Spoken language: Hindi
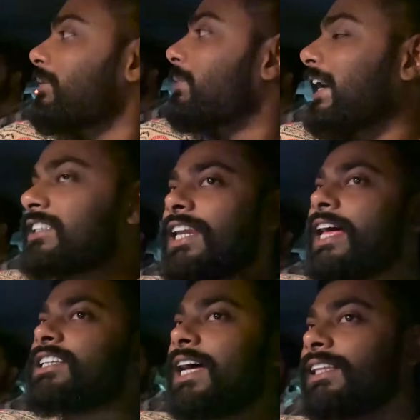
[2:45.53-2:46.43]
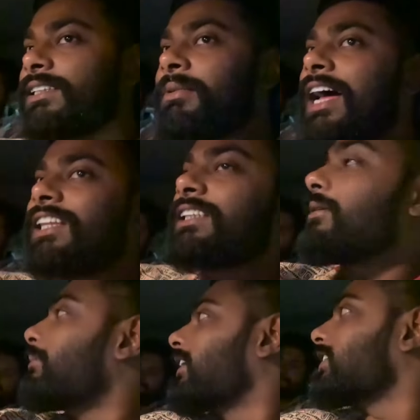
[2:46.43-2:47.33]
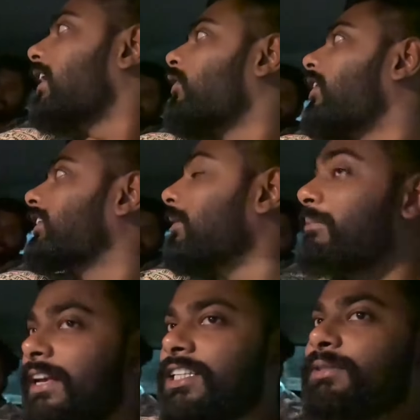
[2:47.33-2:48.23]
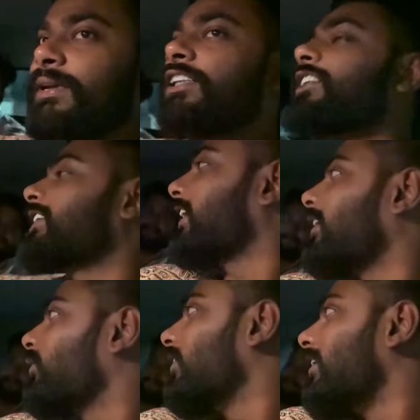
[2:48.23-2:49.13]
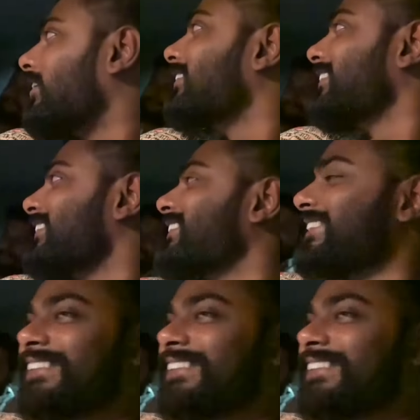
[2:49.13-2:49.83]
अभी भाई चलाए जाते समय आते समय मैं चलाऊंगा तब मैं सस्पेंशन चेक करूंगा